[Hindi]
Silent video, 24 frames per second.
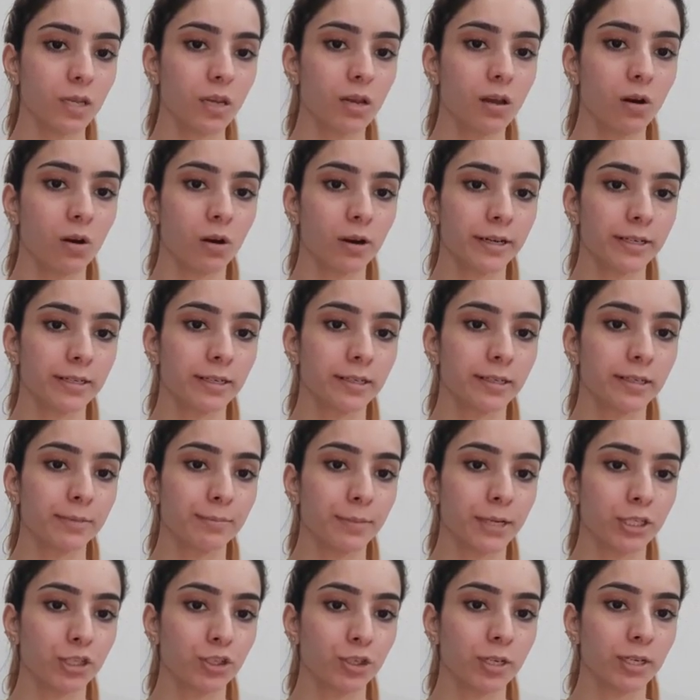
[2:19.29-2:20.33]
और इधर
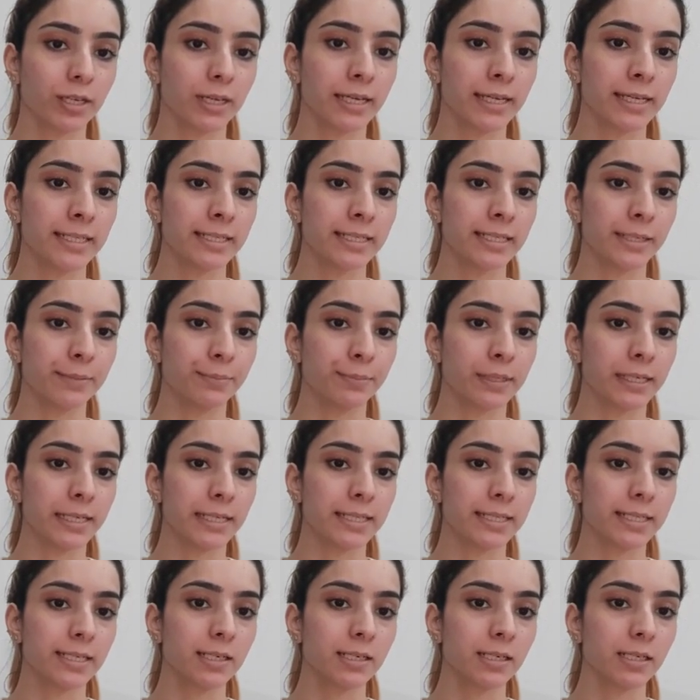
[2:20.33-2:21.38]
मैंशन है कि ये डीप
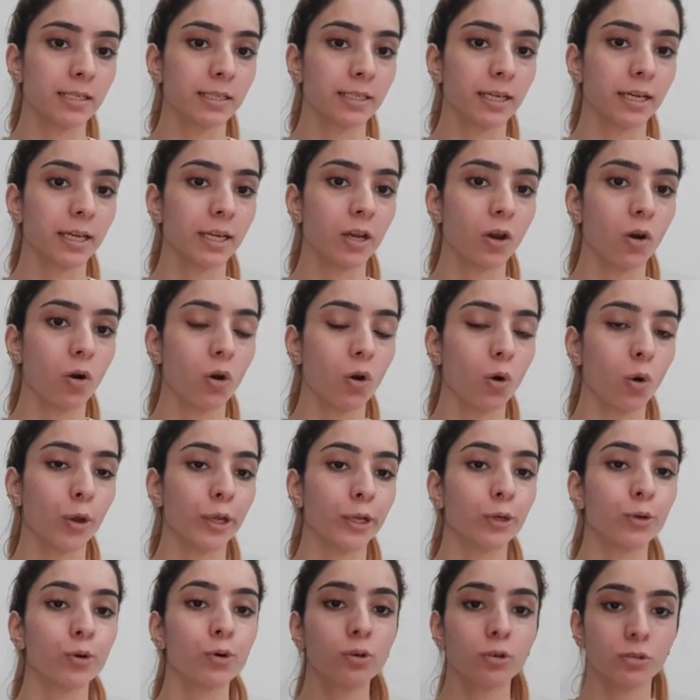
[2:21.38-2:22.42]
क्लिनजिंग करता है और
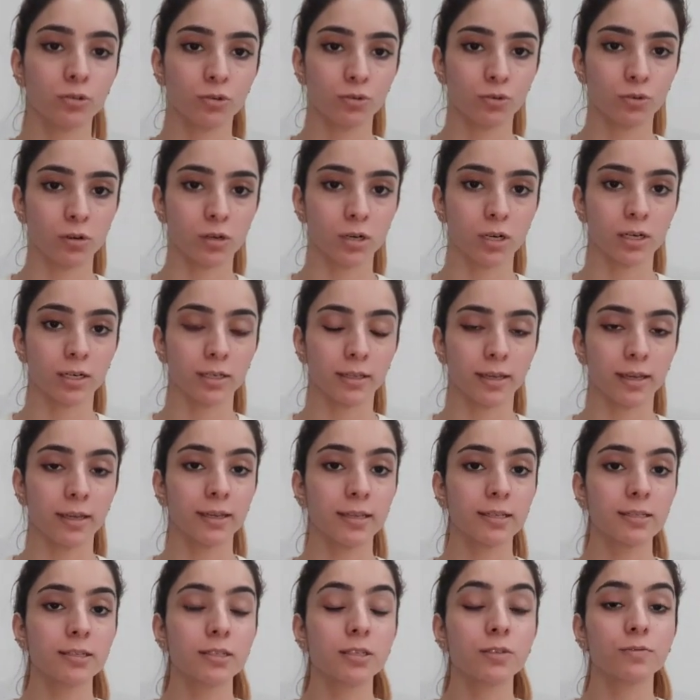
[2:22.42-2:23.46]
ऑयल को कंट्रोल करता है
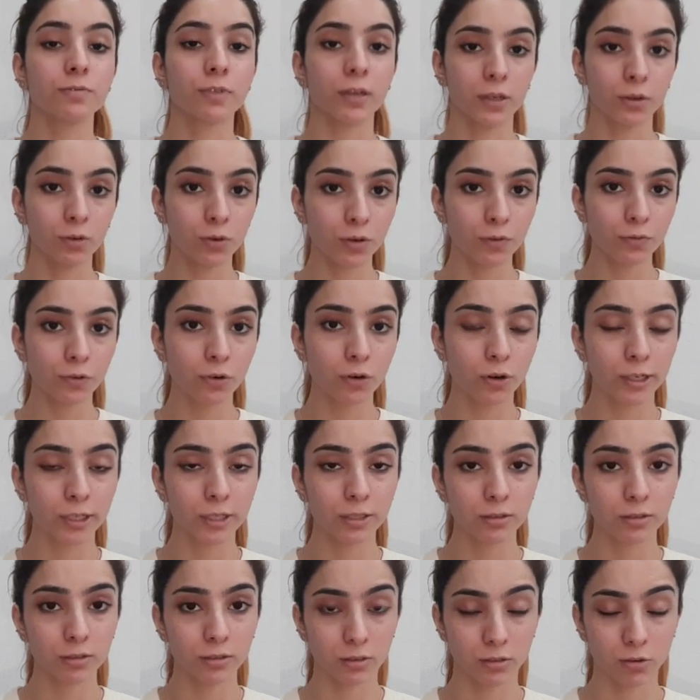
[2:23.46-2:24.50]
येस इट्स वेरी गुड फॉर
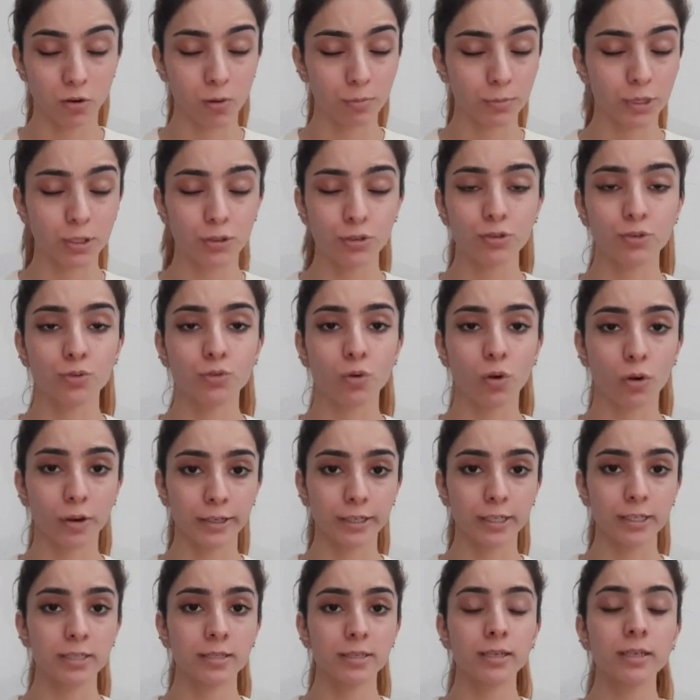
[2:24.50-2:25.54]
ऑयली कॉम्बिनेशन टू
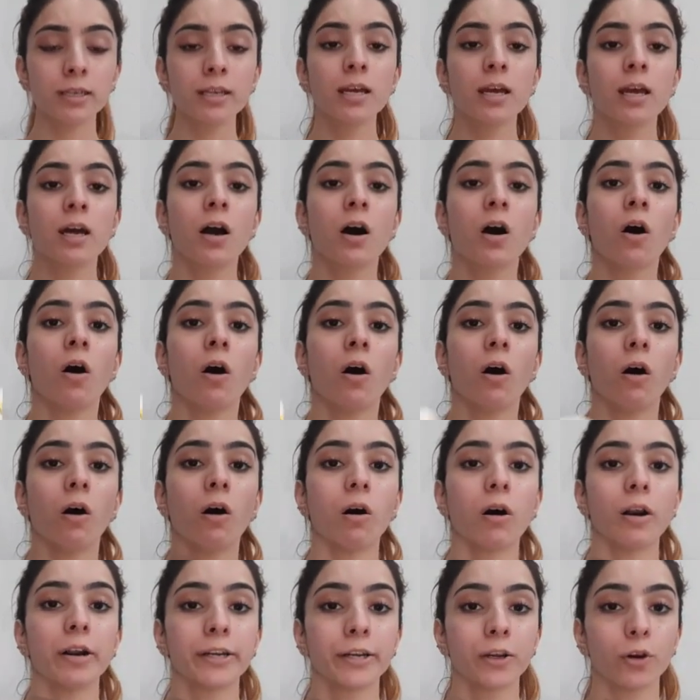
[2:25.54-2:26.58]
ऑयली स्किन
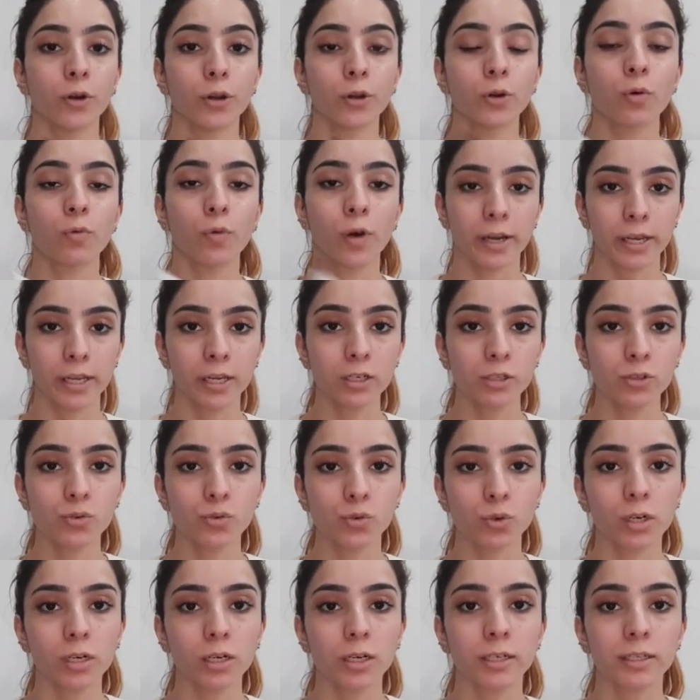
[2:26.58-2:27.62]
और ये ऑयल को वाकई
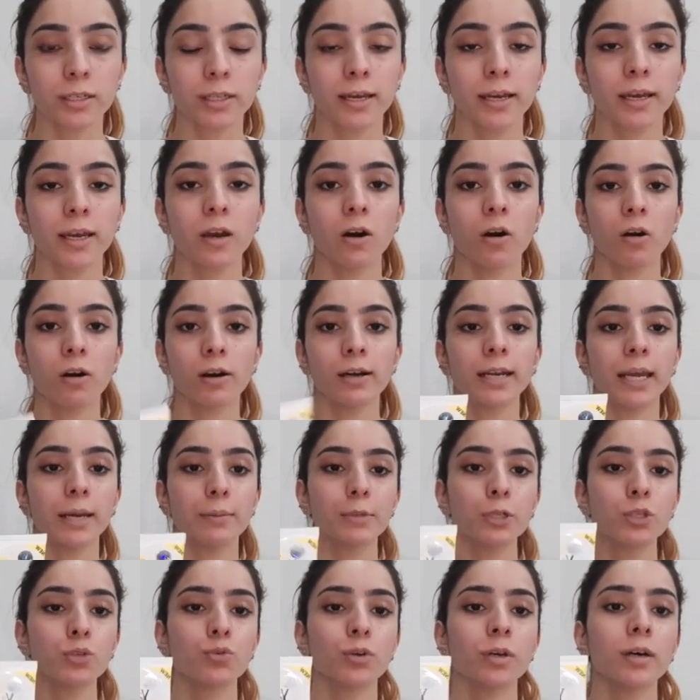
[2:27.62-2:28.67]
कंट्रोल करता है और
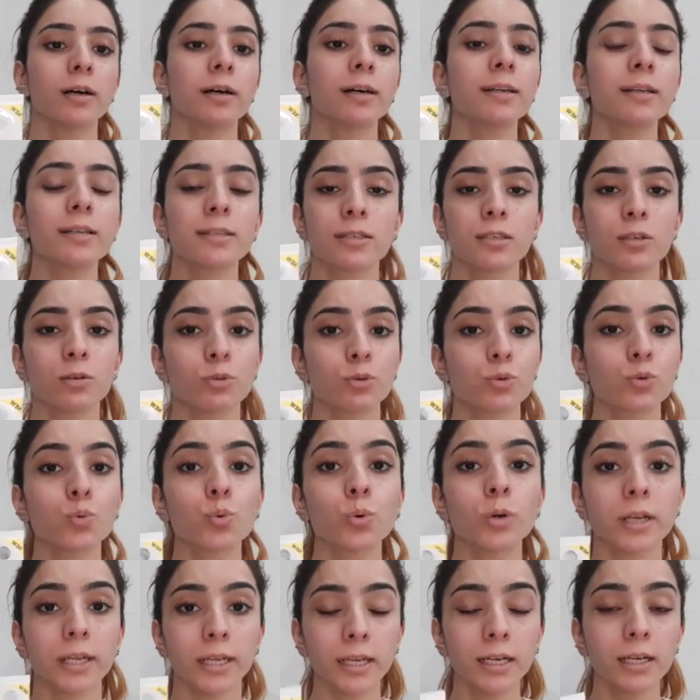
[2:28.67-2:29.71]
लेमन जो है हर किसी को
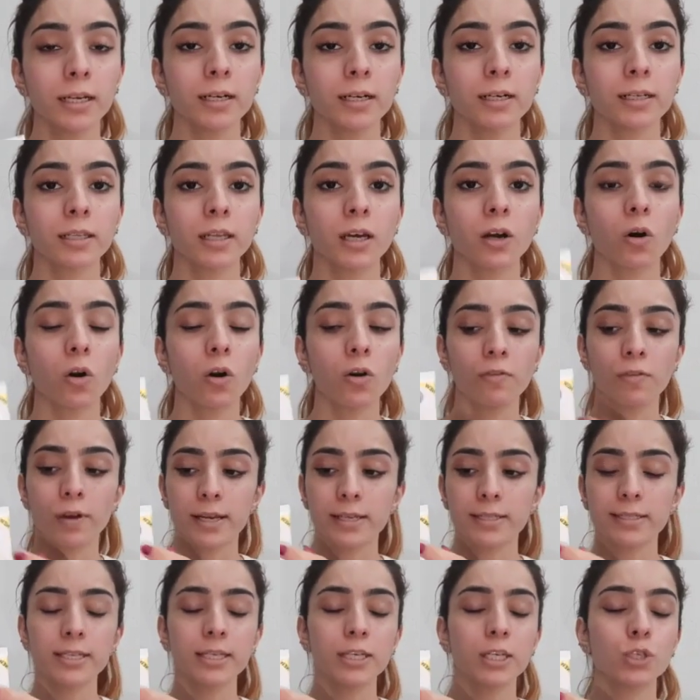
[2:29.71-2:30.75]
सूट नहीं करता और
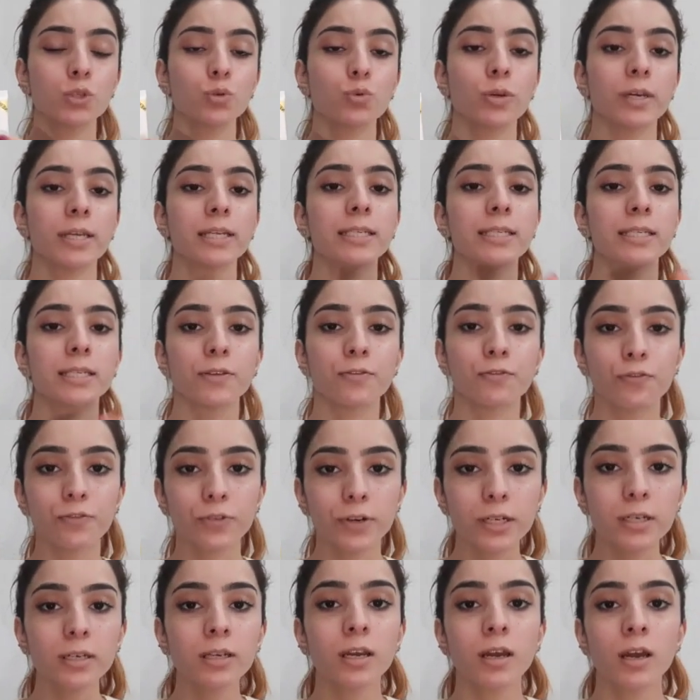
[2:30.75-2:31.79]
वाइसी के जो है
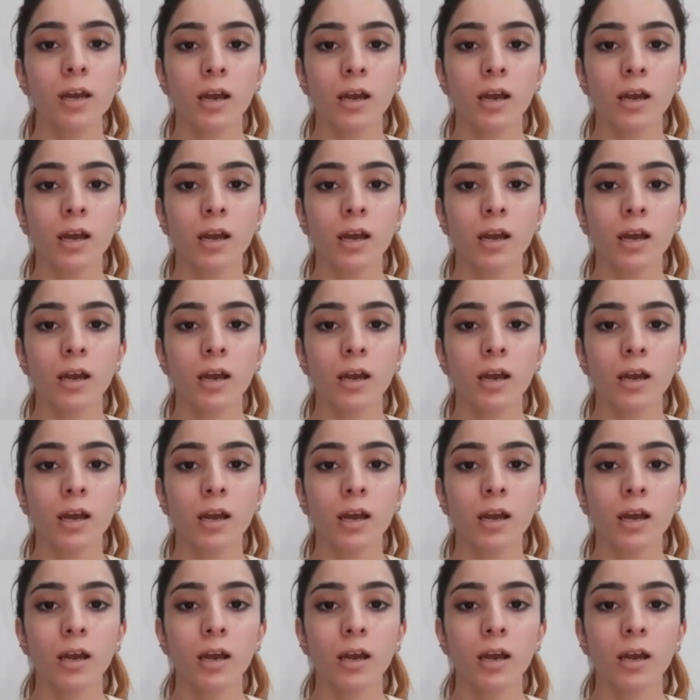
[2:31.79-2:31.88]
डिफरेंट